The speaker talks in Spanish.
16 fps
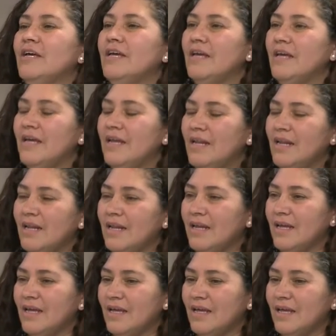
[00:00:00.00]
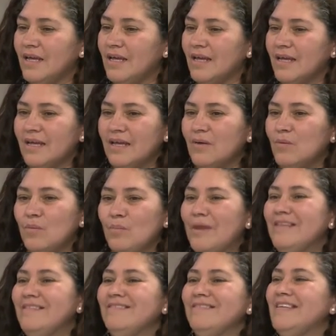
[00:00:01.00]
eh, un
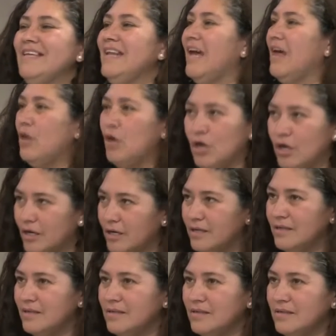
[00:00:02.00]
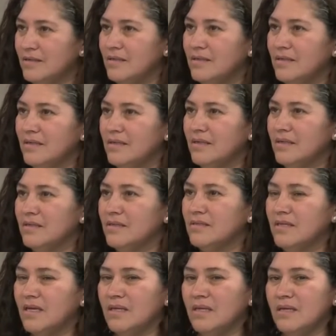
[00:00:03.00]
ventilador. Sí, sí, sí, claro.
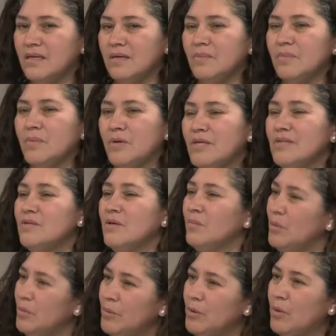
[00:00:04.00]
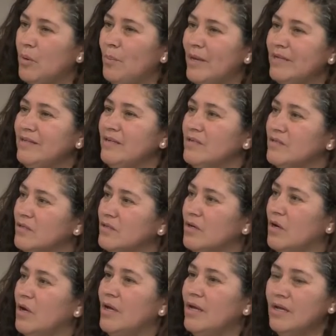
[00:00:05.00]
Entonces, eh, por eso es muy preocupante y
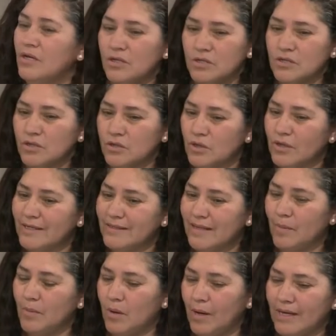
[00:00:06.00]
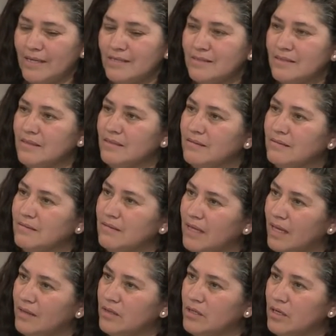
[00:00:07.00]
nosotros nosotros estamos ahí. Estamos al
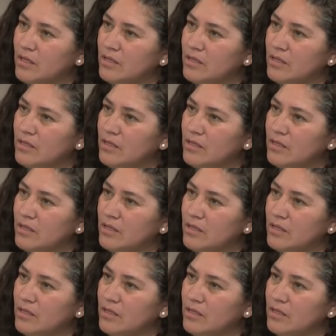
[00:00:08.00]
inicio